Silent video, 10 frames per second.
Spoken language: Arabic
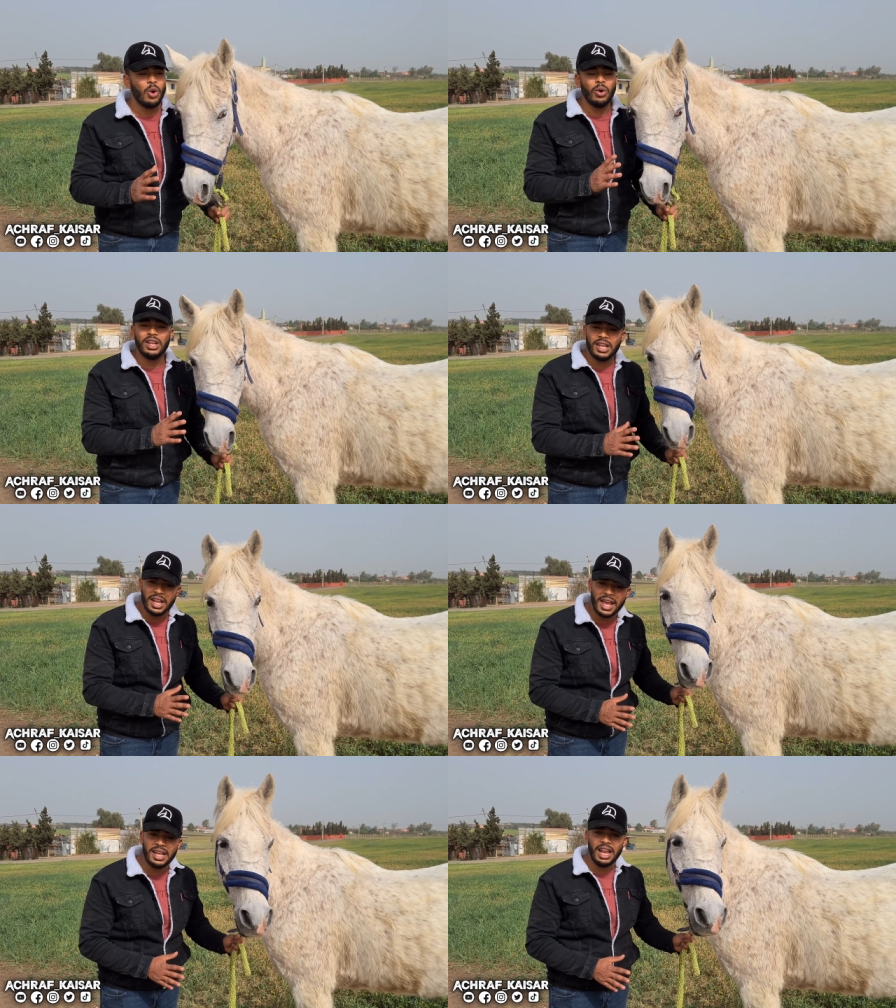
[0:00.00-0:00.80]

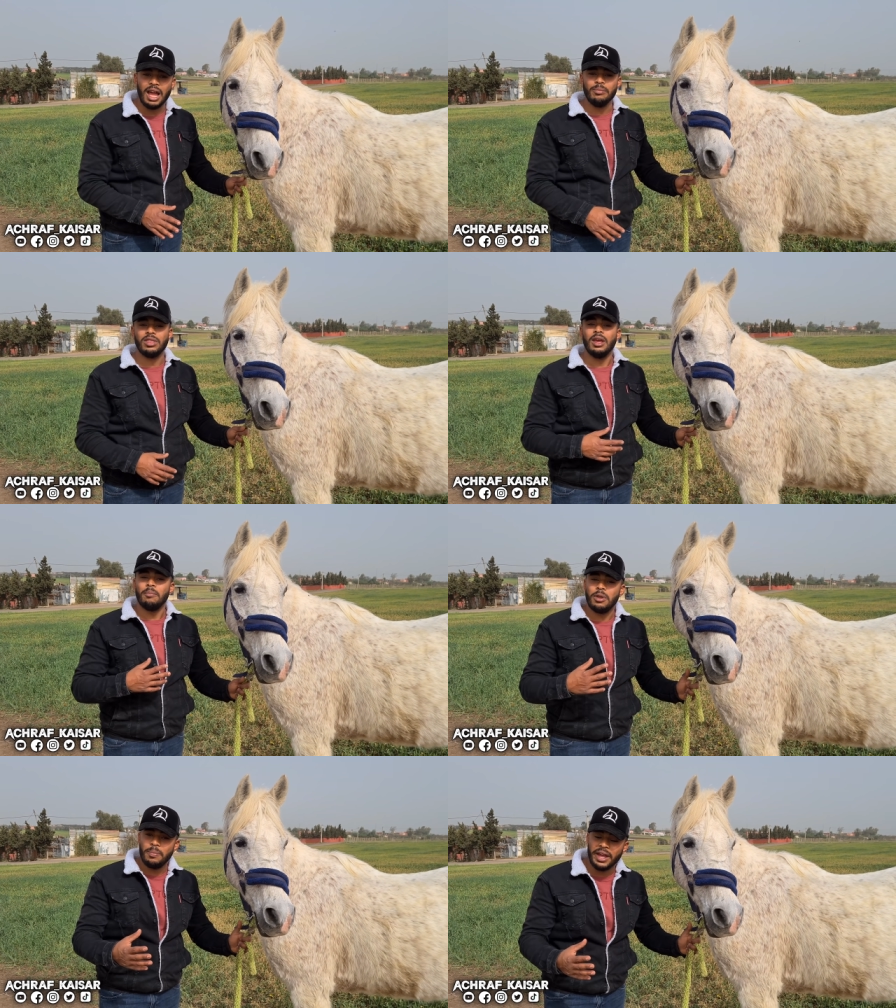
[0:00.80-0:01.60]
ولله الحمد
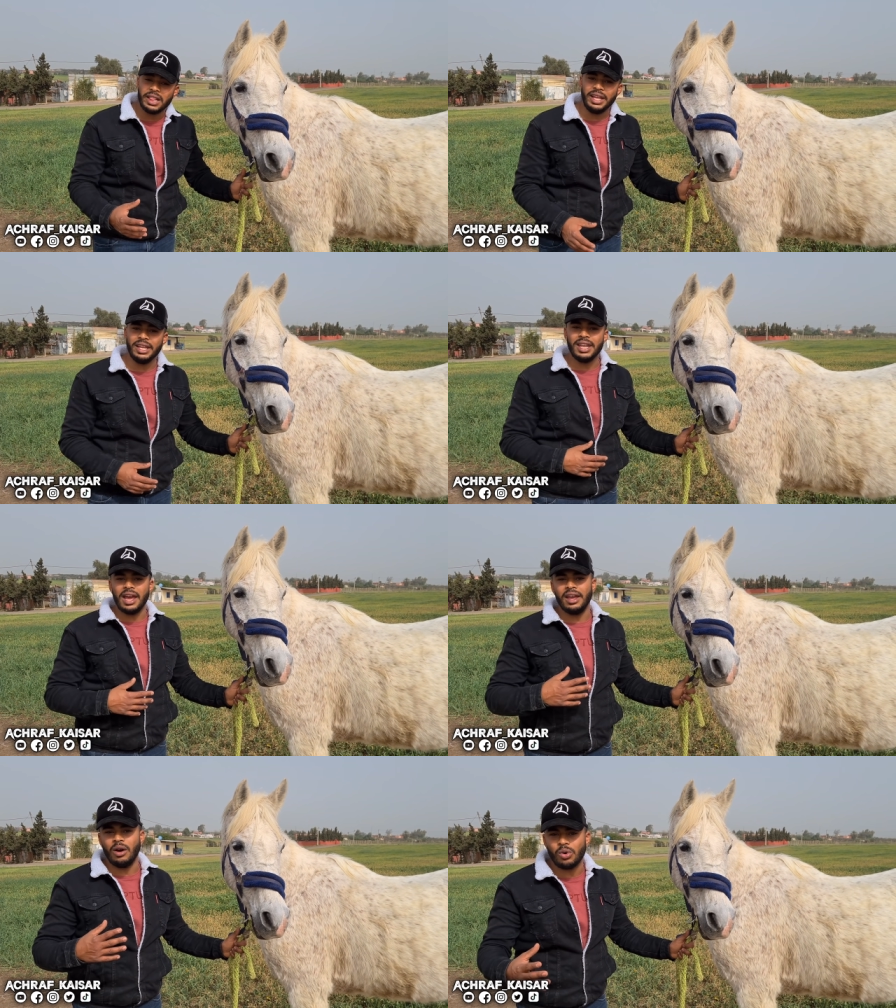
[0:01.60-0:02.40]
من بعد
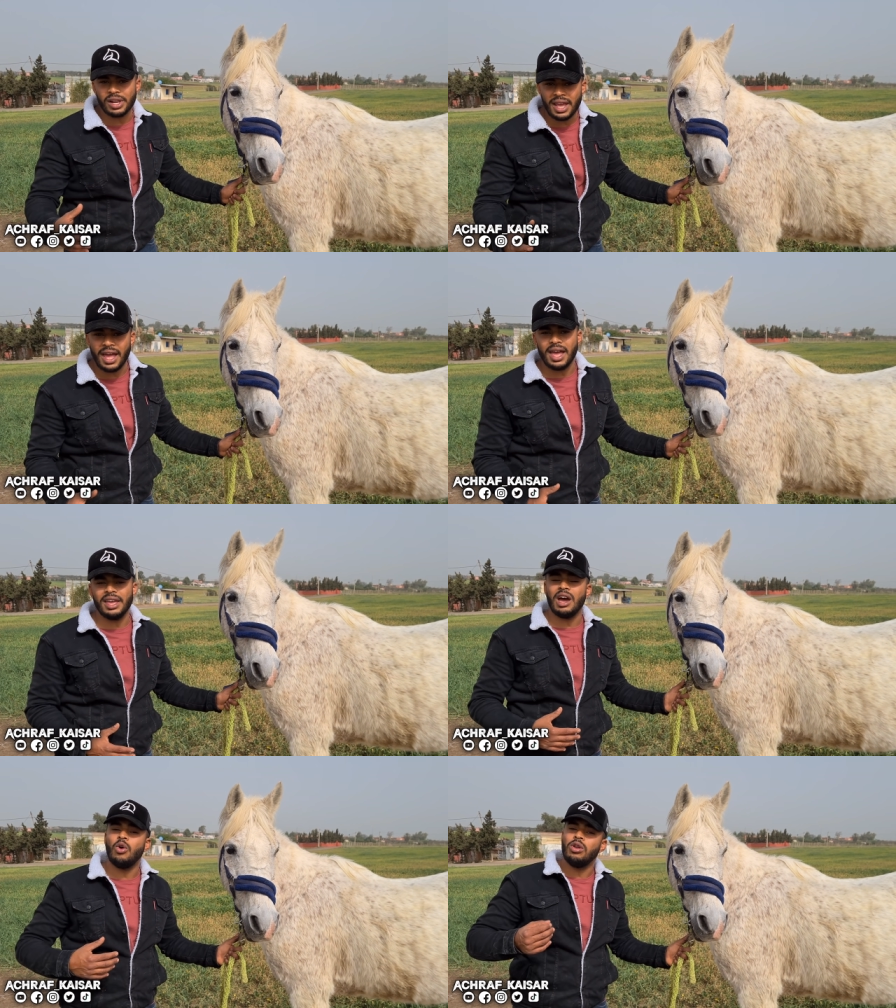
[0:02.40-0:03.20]
العنايه
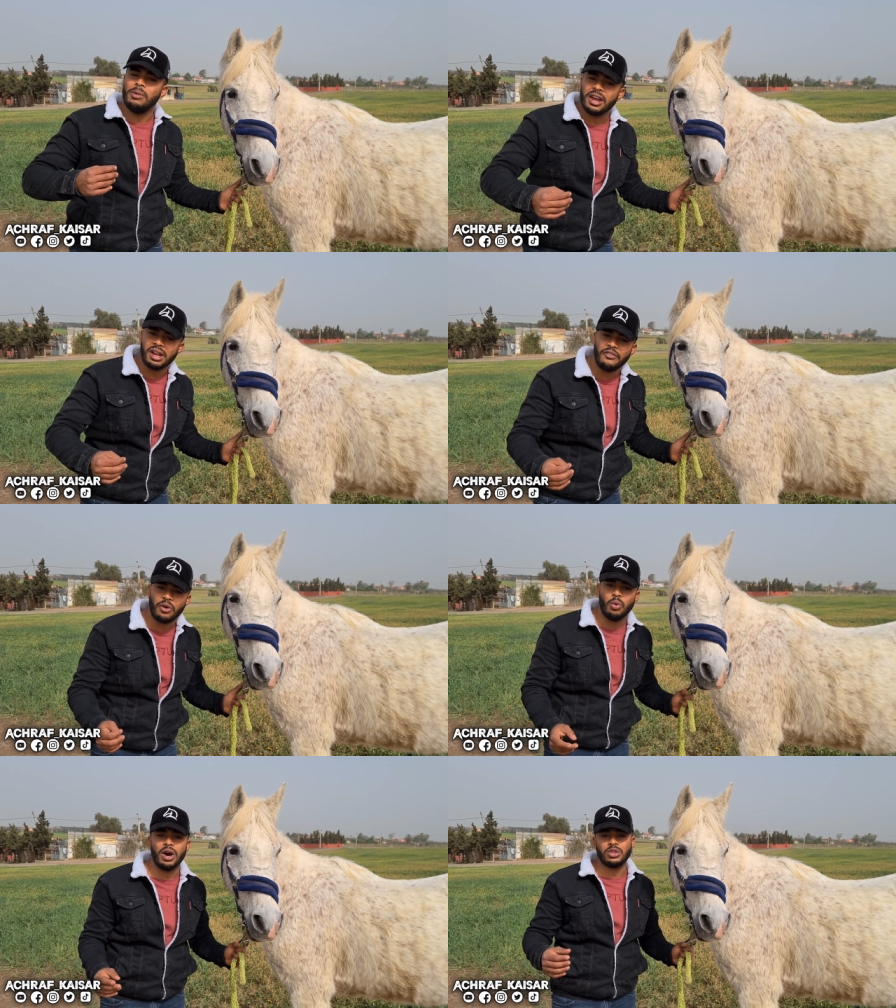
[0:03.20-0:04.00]
والرعايه والماكله في
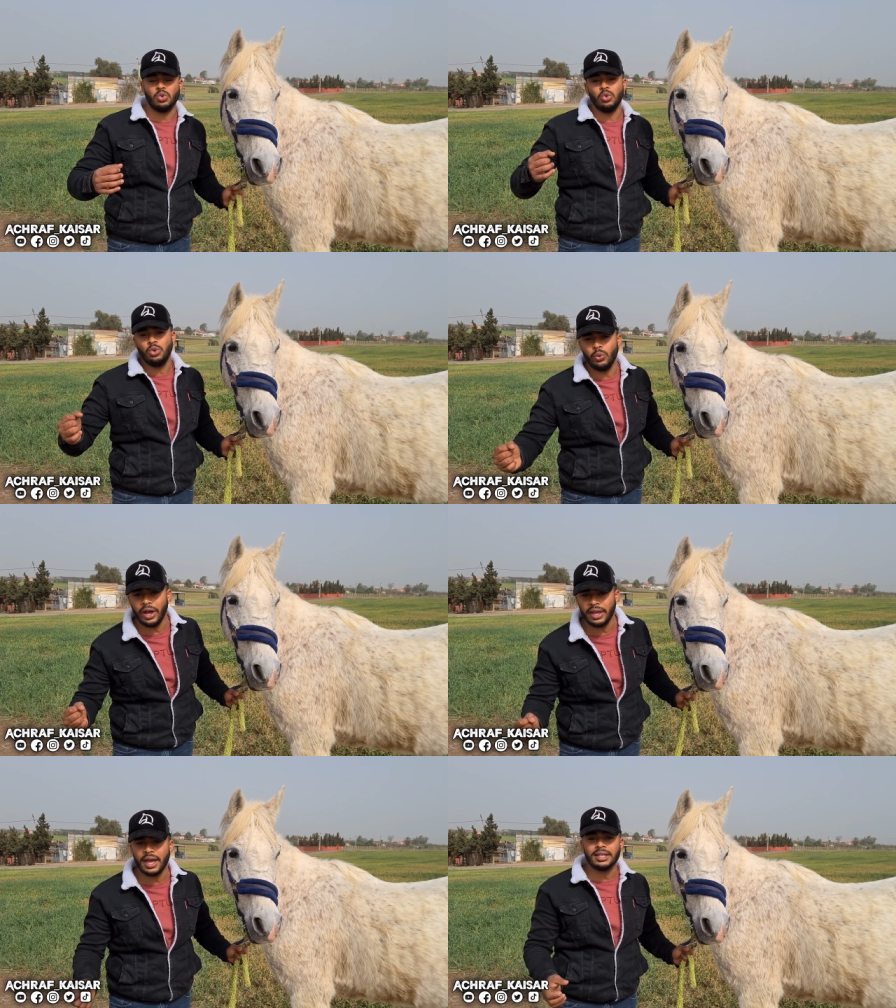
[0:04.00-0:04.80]
الوقت
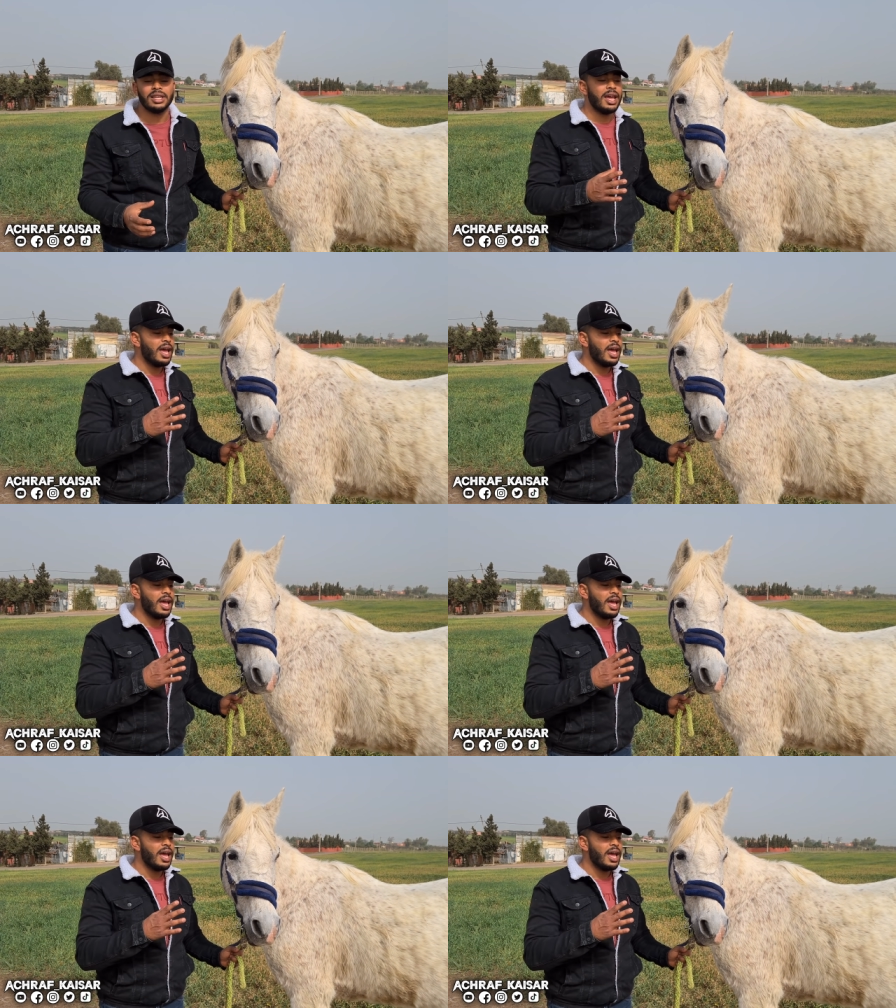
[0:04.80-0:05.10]
والدوايات